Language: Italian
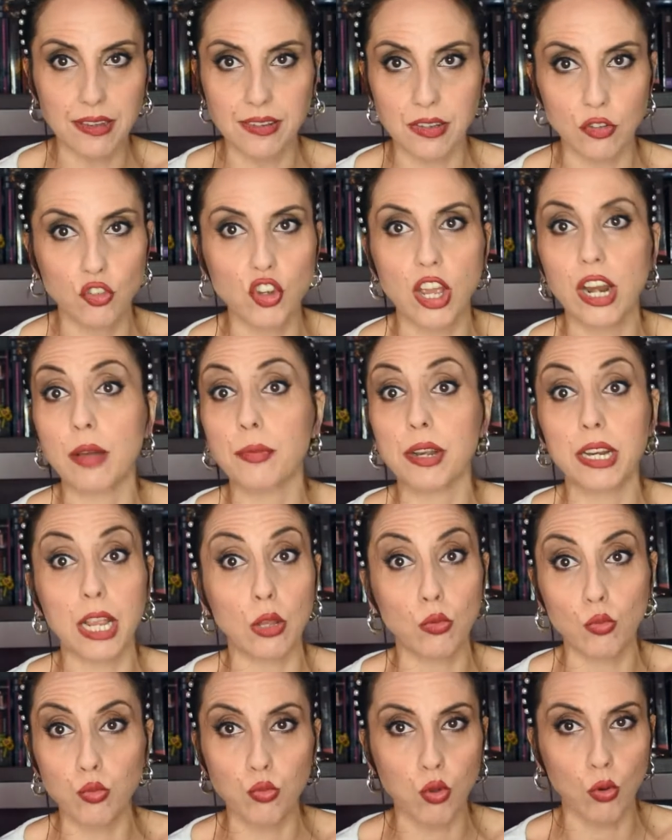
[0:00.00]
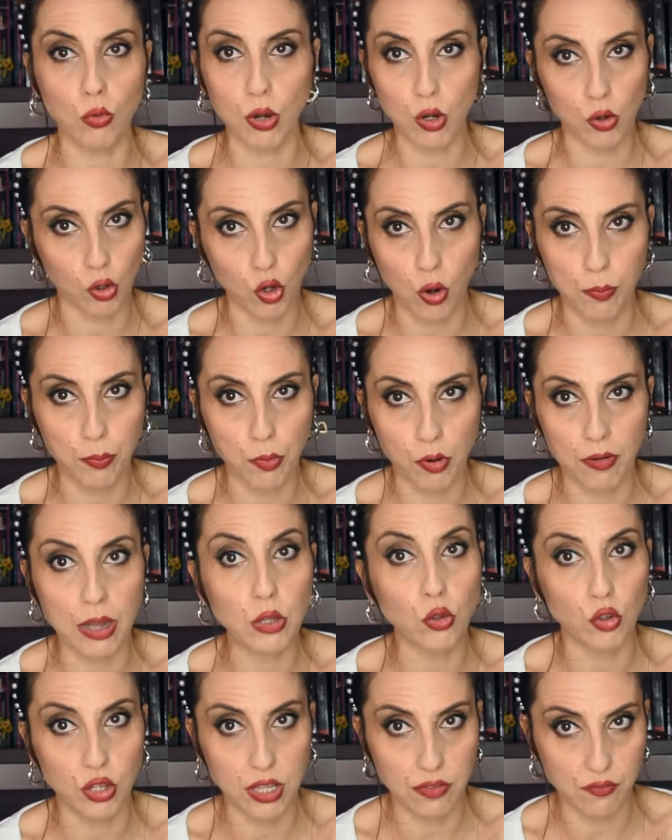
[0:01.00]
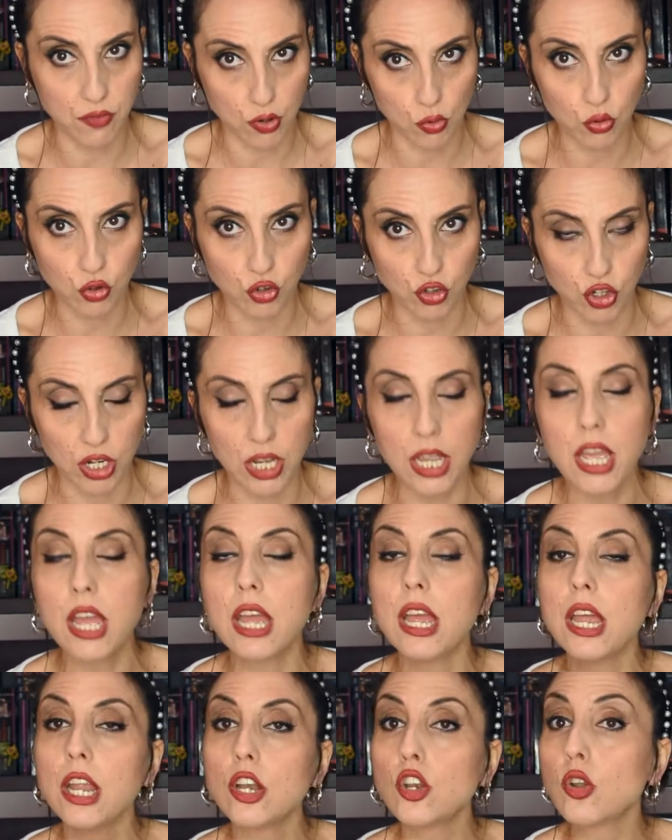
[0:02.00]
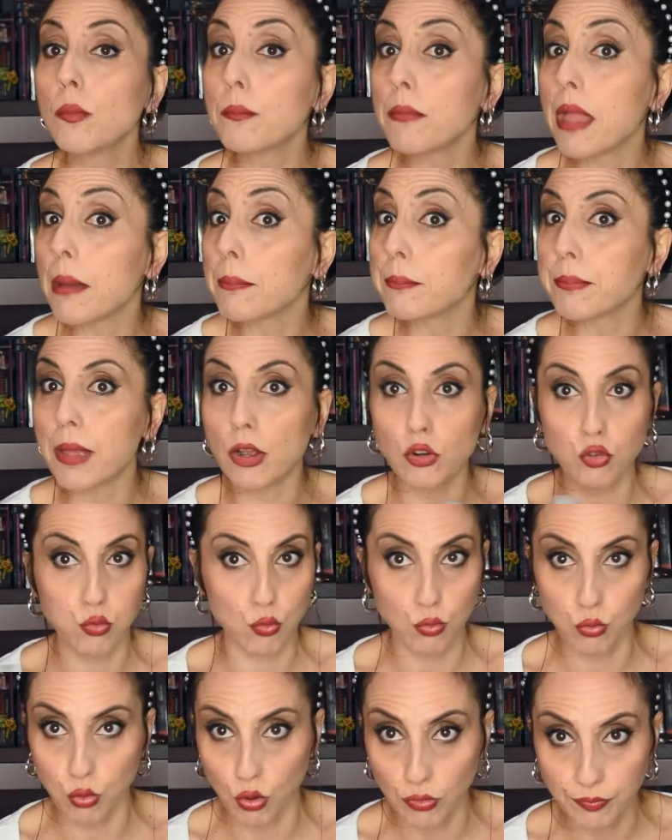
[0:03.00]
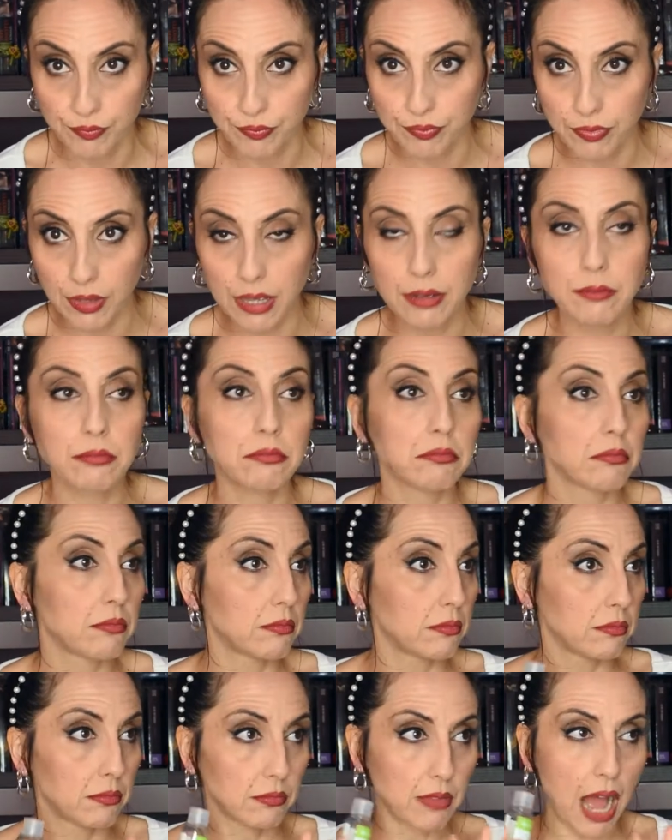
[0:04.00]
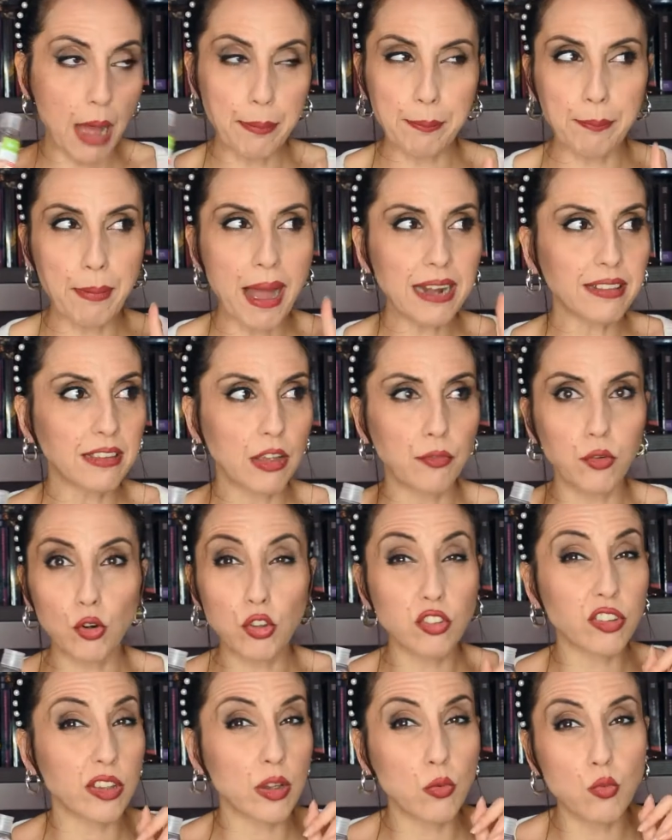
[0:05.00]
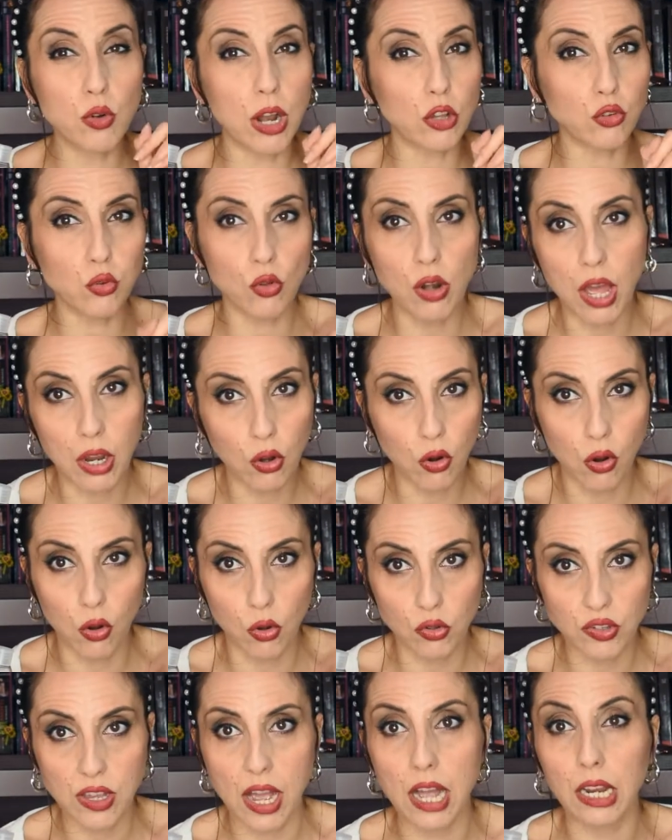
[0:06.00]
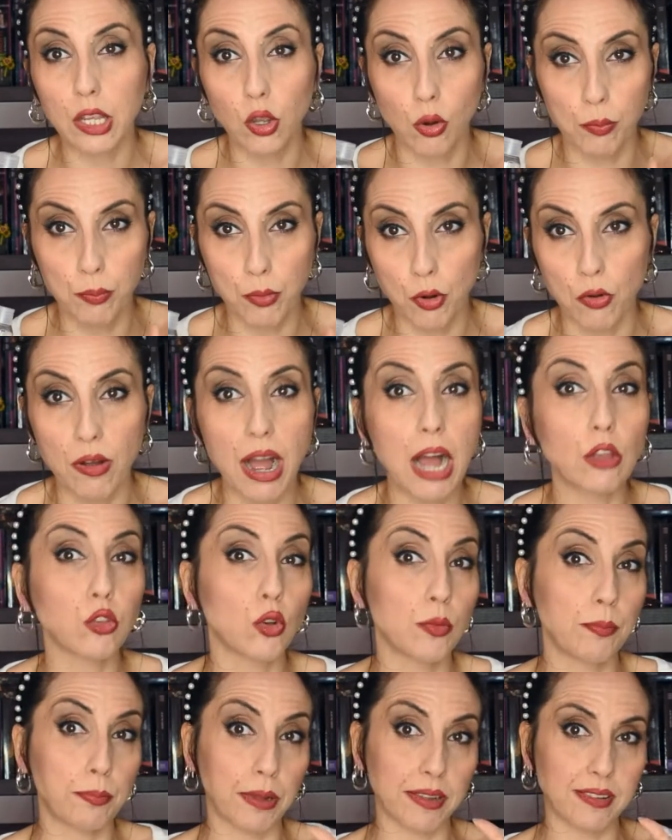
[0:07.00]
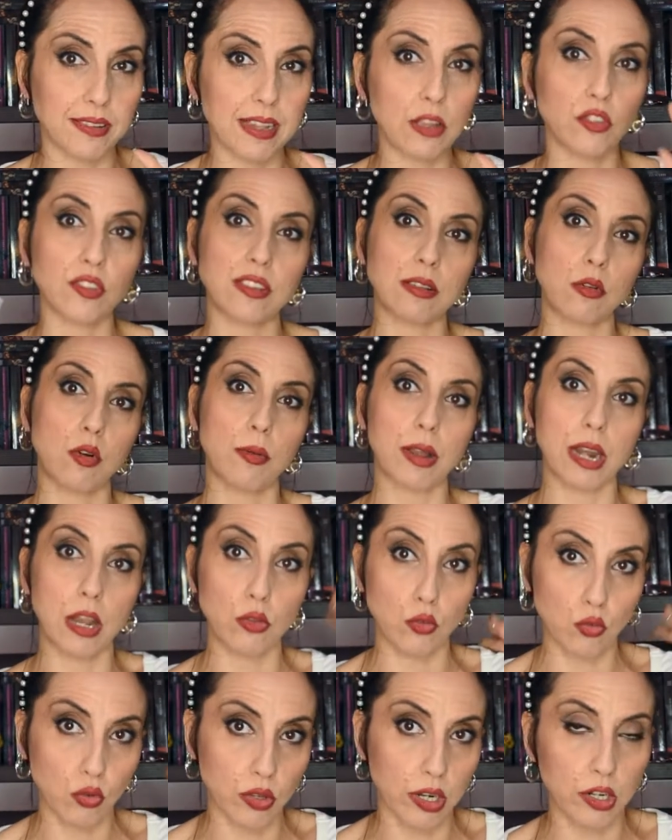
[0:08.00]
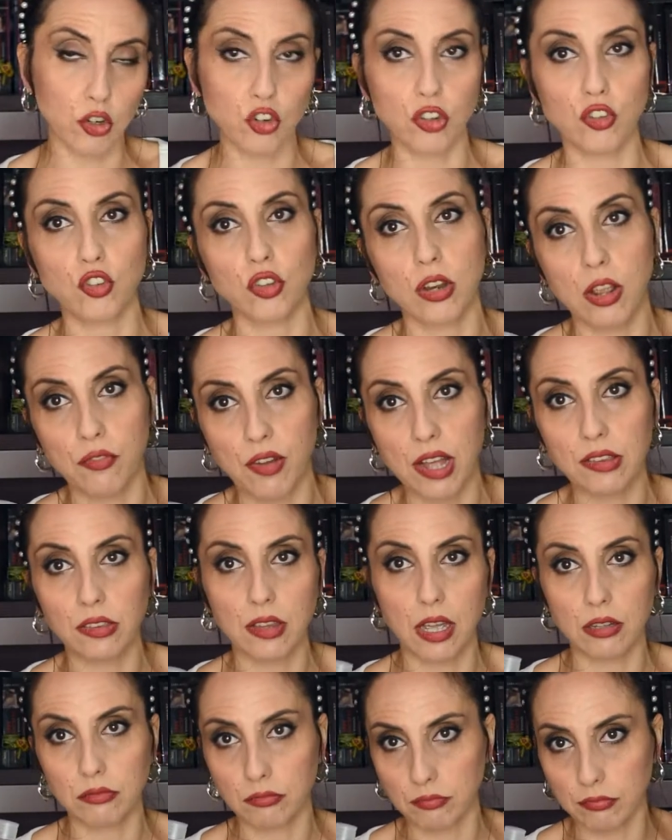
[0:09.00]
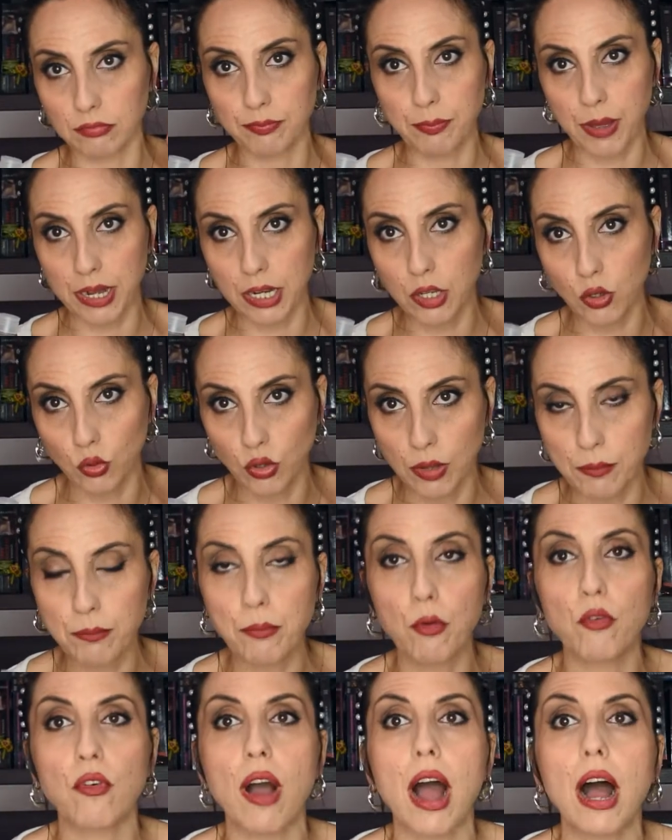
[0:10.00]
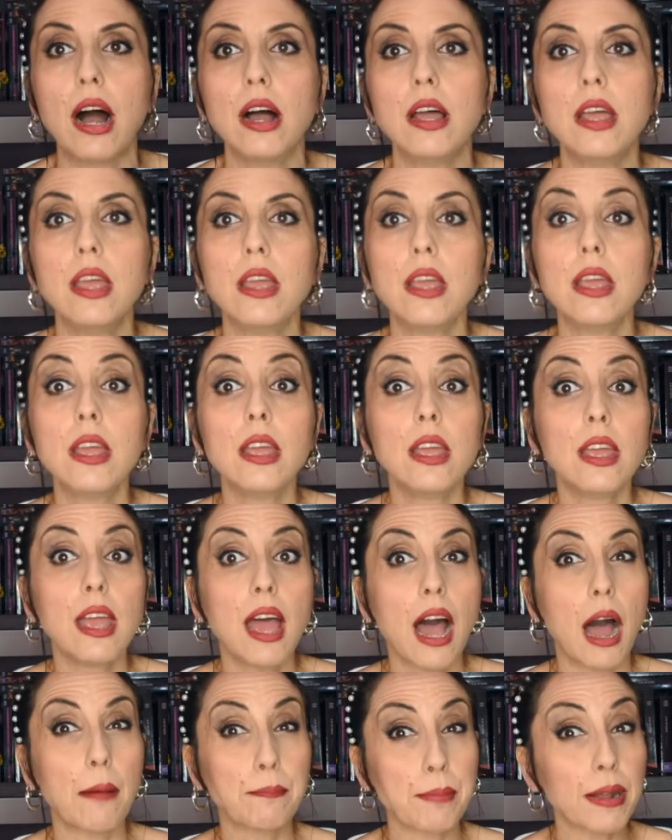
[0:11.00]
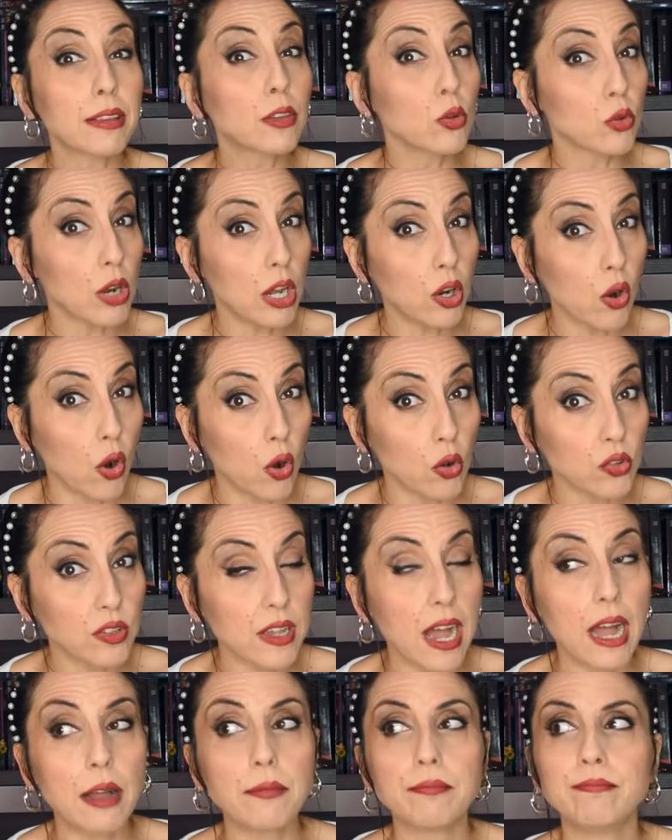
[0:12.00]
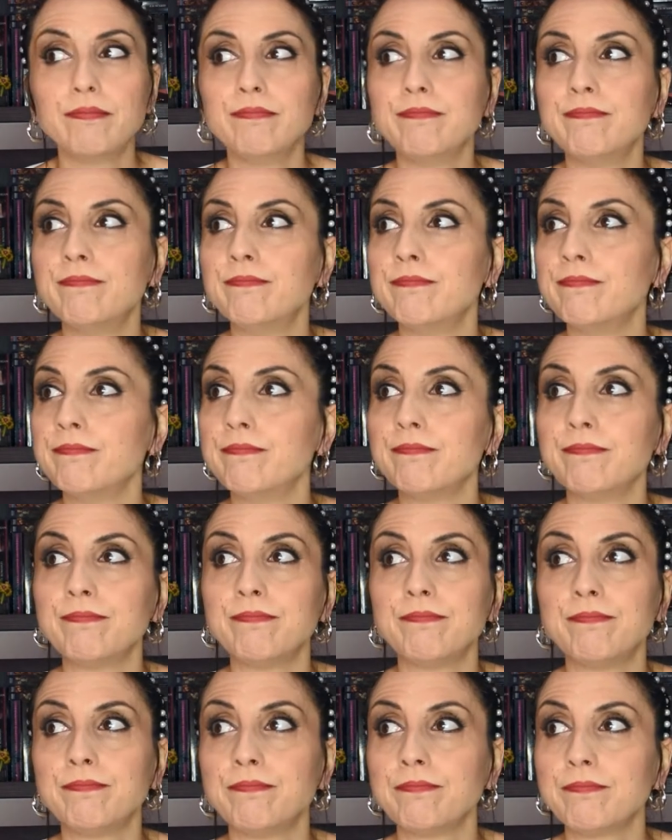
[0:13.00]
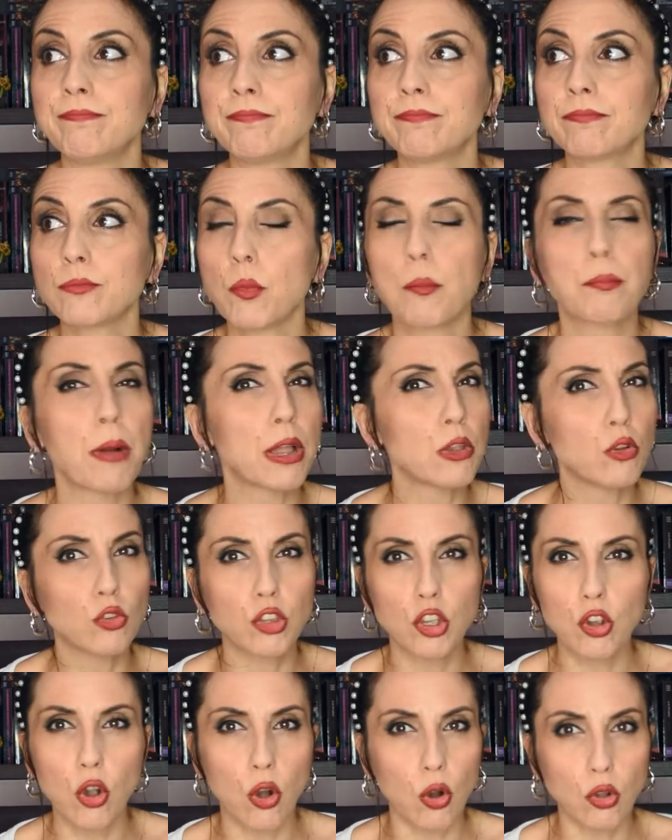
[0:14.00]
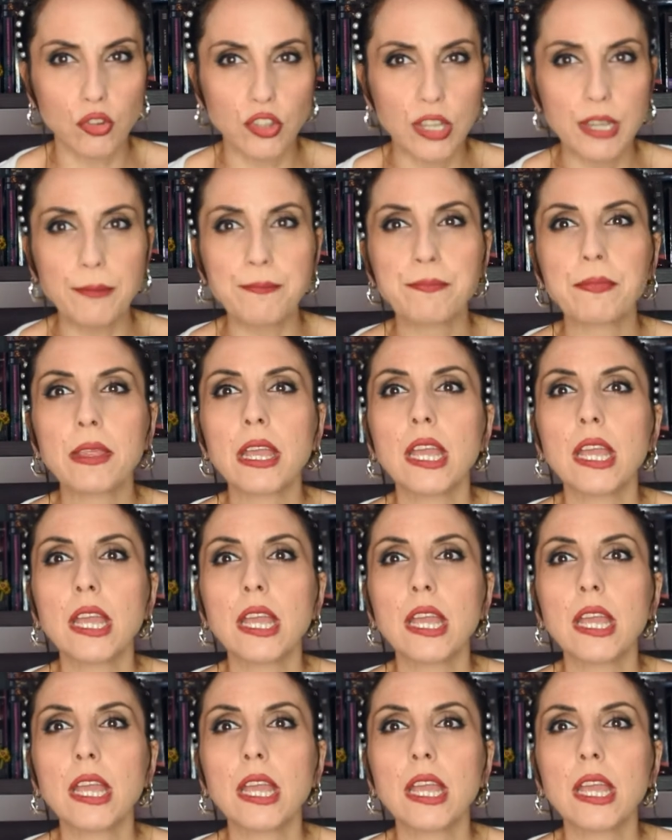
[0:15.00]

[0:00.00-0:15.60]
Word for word: sincera perché tutto quello che ho provato di Yves Rocher non mi è piaciuto. A parte forse una sola cosa che ho provato in passato, stiamo parlando di una recensione fatta mh, mm, parecchio tempo fa, a parte una cosa, mh, mm, un paio di cose,